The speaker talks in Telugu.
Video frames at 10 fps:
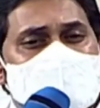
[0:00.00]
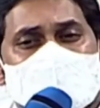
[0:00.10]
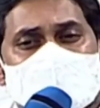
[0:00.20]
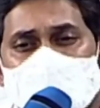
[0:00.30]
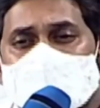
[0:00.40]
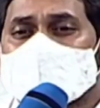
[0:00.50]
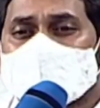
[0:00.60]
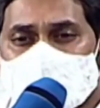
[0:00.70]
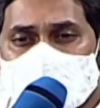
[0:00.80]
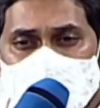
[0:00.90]
లక్షల
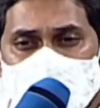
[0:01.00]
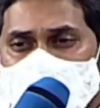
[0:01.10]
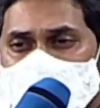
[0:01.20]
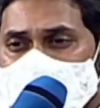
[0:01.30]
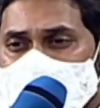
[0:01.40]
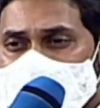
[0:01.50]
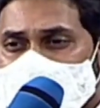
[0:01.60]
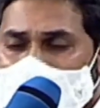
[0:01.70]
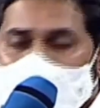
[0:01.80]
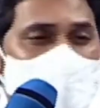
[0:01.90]
డౌన్లోడ్స్
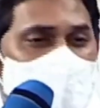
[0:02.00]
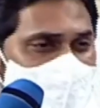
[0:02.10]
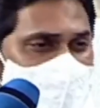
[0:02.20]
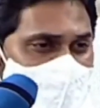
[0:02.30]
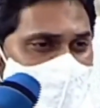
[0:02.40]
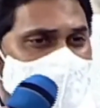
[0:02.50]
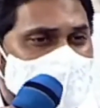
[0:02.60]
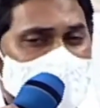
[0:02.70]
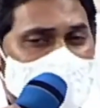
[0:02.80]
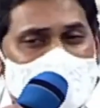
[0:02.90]
ఈ యాప్లో జరిగాయి
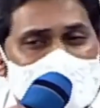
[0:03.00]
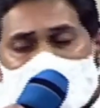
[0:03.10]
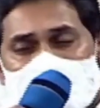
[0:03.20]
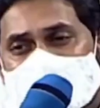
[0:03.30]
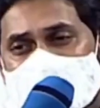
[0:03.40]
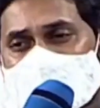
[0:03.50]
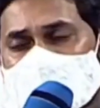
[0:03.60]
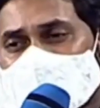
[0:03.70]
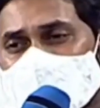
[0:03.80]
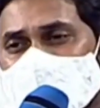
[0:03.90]
కానీ
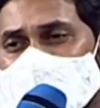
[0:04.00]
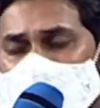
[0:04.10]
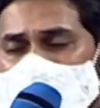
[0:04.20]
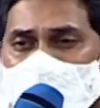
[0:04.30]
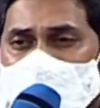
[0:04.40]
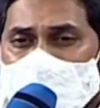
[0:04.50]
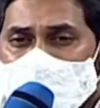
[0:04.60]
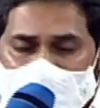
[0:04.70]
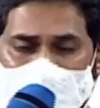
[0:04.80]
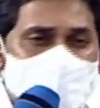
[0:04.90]
దీంట్లో
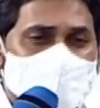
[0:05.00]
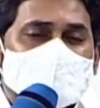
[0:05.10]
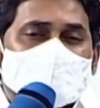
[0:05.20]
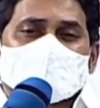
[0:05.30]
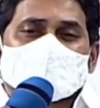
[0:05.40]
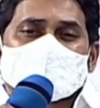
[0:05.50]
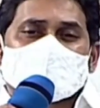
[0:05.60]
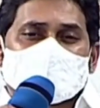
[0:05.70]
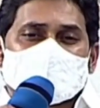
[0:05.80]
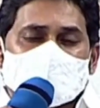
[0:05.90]
మన ఉద్దేశం
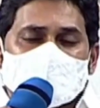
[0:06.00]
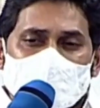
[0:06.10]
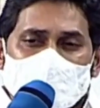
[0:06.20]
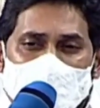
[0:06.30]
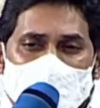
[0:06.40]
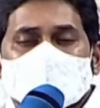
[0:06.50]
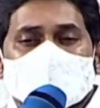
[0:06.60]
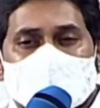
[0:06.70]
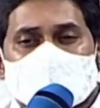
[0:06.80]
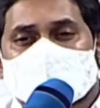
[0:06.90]
ఏంటంటే
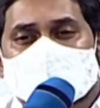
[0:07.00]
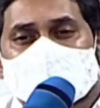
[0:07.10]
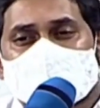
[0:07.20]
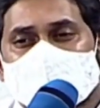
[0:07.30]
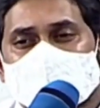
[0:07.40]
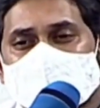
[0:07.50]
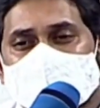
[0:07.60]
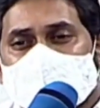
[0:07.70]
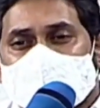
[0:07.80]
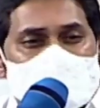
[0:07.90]
ఆంధ్ర రాష్ట్రంలో
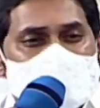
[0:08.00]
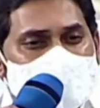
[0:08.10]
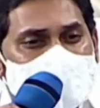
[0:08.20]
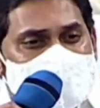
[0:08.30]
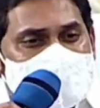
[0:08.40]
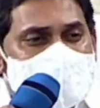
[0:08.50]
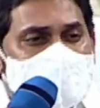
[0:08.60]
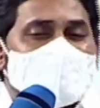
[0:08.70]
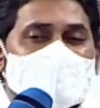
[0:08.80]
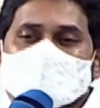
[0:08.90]
ప్రతి
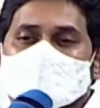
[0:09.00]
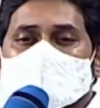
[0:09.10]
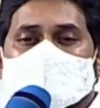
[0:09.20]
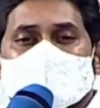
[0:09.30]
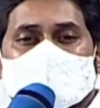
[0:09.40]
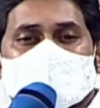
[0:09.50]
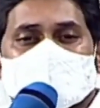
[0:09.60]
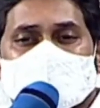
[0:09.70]
అక్క చెల్లెమ్మ